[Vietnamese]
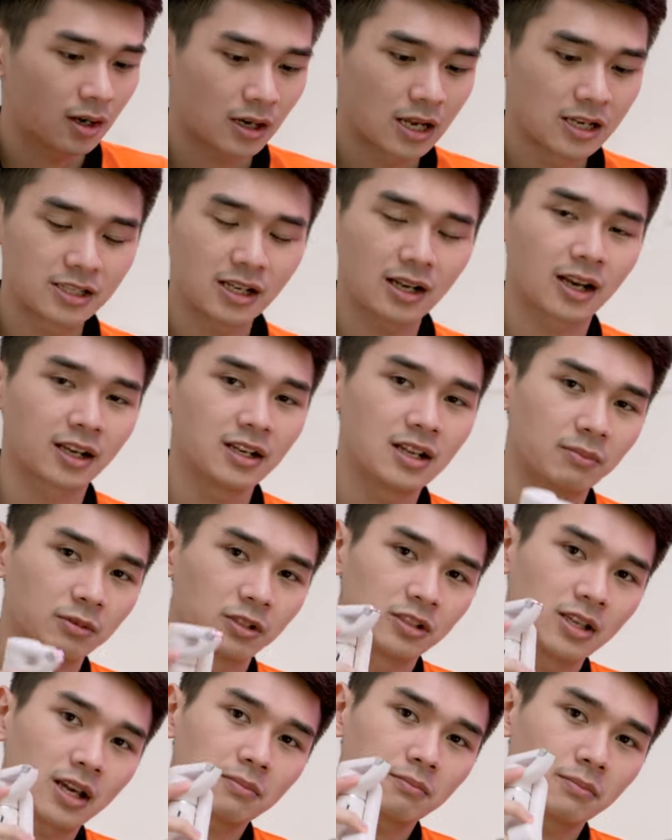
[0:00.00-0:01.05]
Đấy chính là cái điểm
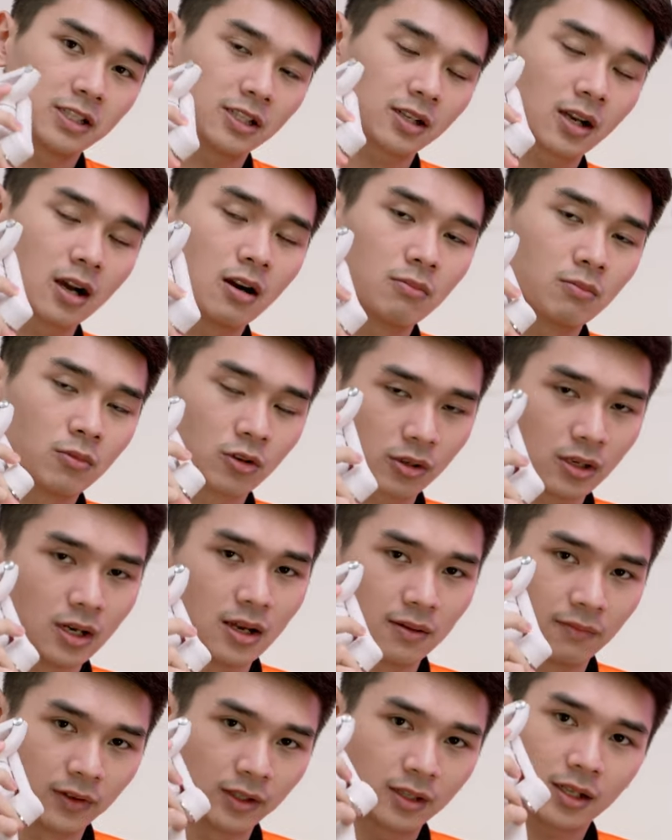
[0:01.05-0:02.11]
thứ nhất, mình sẽ cộng một
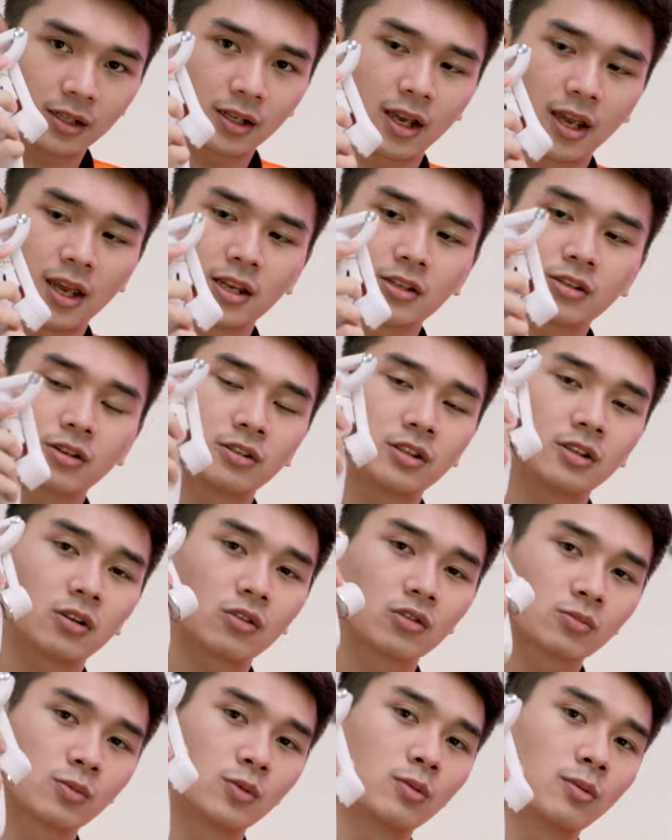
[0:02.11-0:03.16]
điểm về thiết kế cho
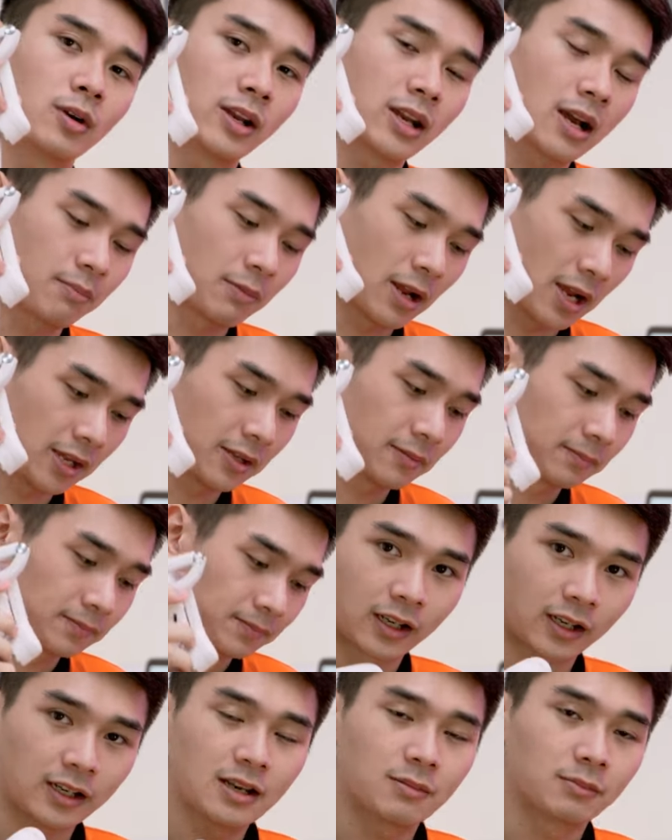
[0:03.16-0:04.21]
chiếc Osmo Mobile năm này.
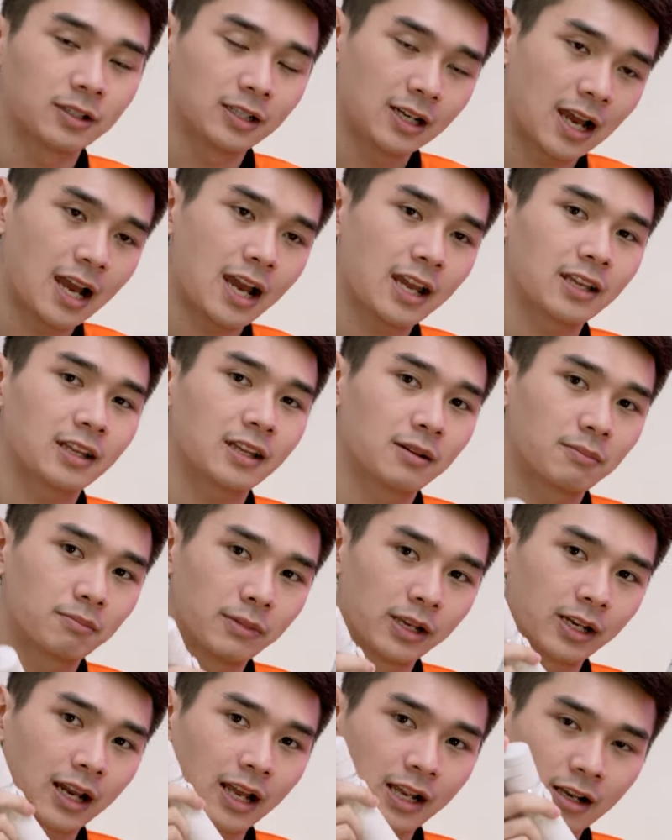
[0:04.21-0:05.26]
Cái điểm thứ hai,
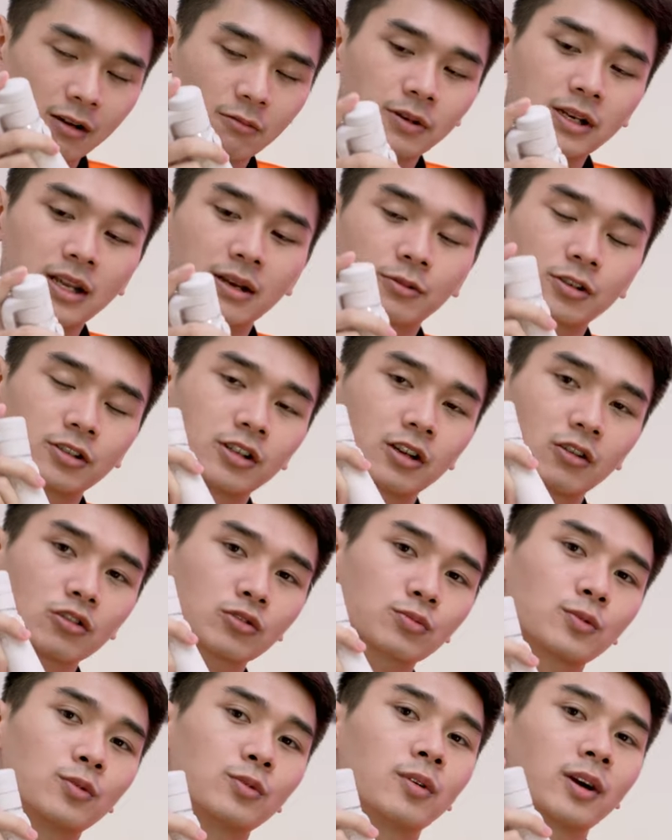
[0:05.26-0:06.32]
mình lại cộng điểm cho chiếc
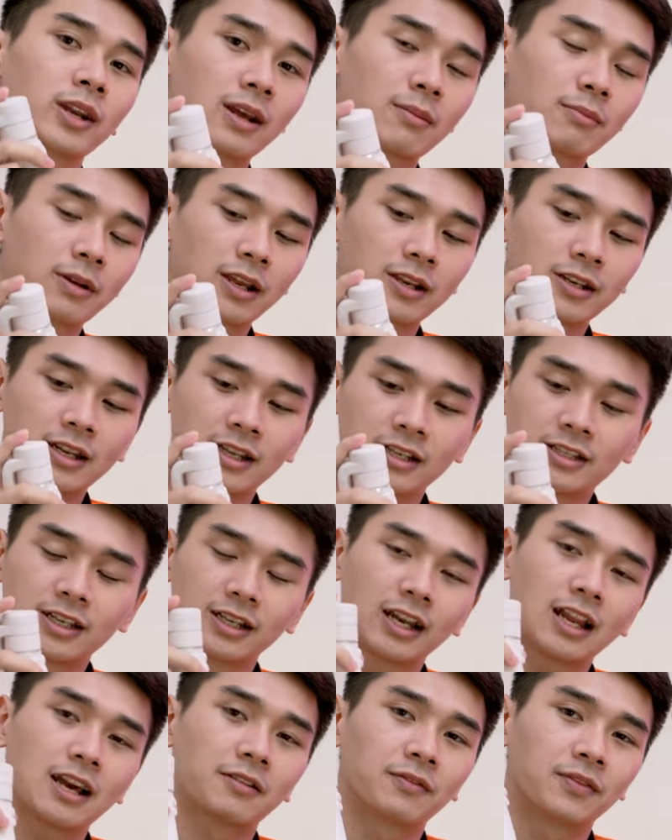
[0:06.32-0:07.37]
Osmo Mobile năm này, đấy
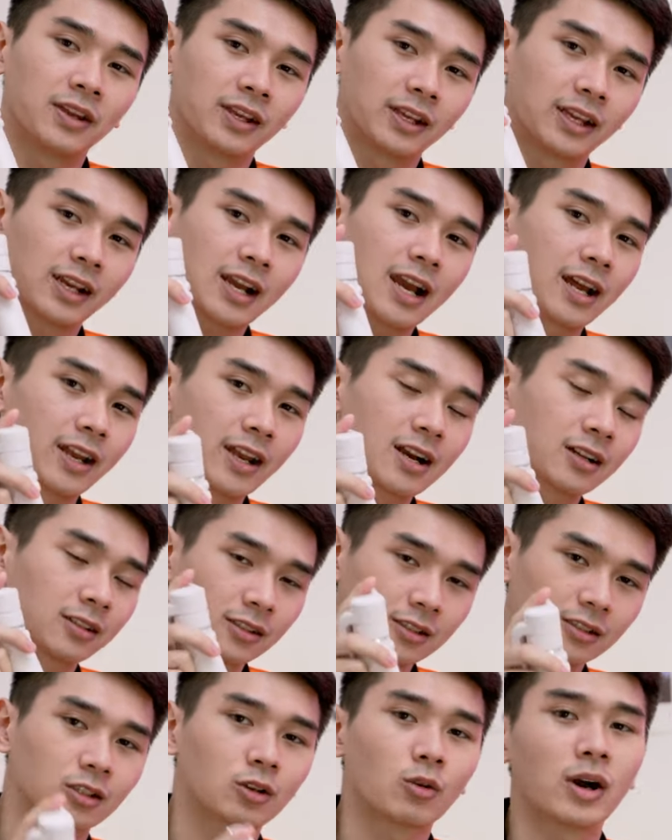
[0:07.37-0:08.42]
chính là về cái khả năng
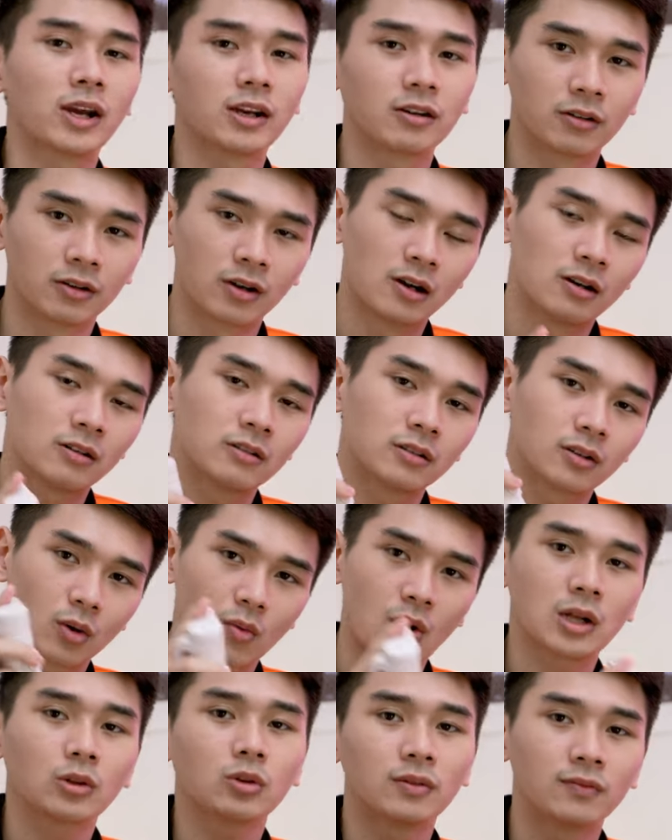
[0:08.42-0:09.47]
tự quay của nó.
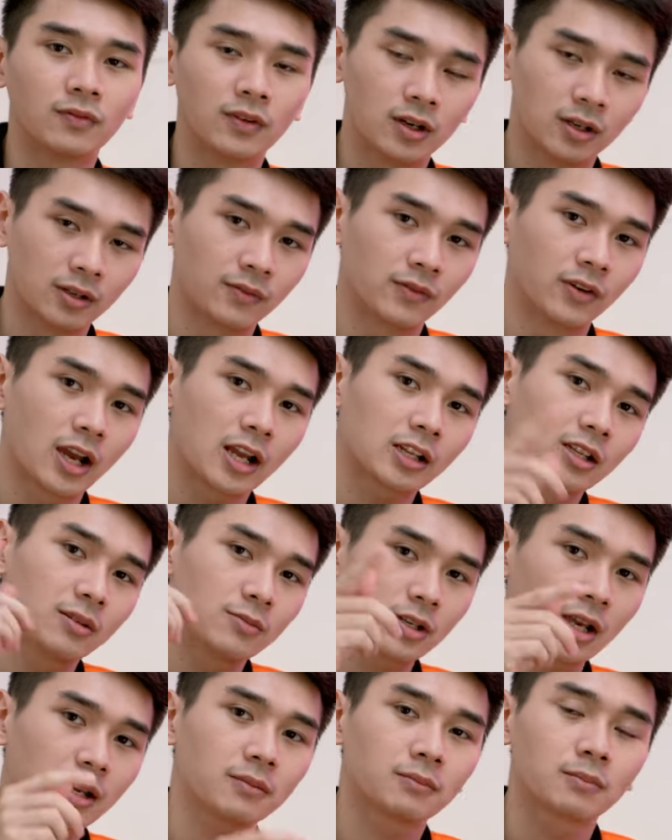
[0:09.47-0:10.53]
Quá tuyệt vời với
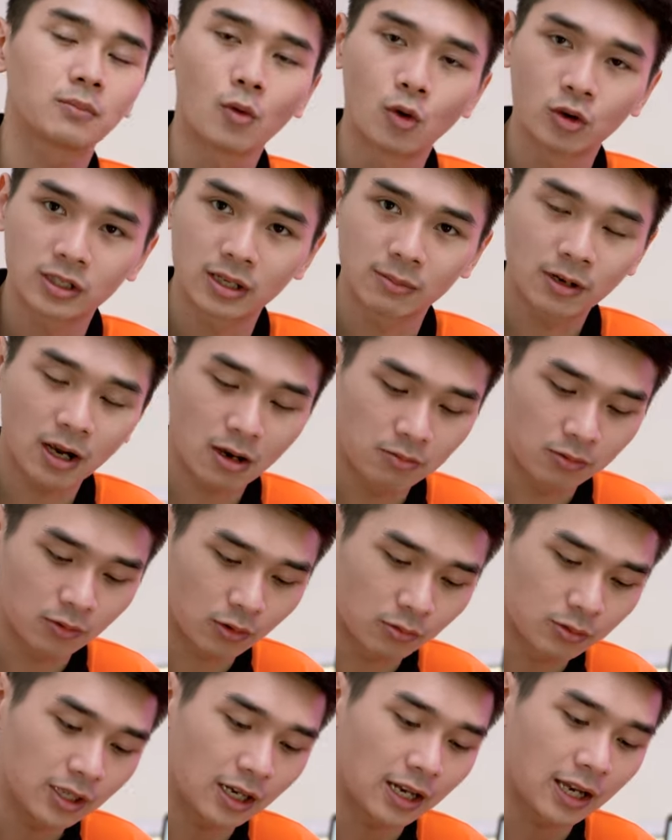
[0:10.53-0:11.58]
Active Track bốn chấm không
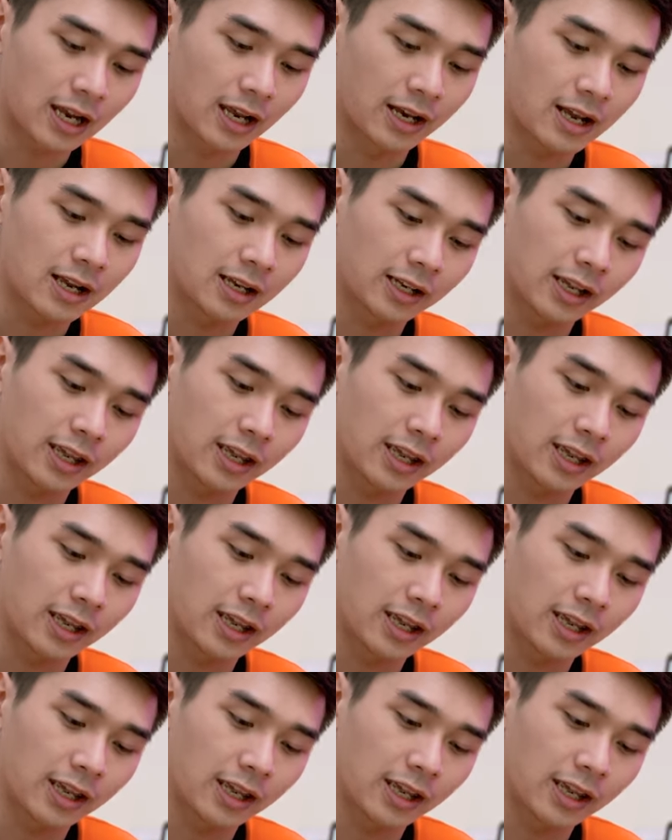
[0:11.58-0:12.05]
cũng như là khả năng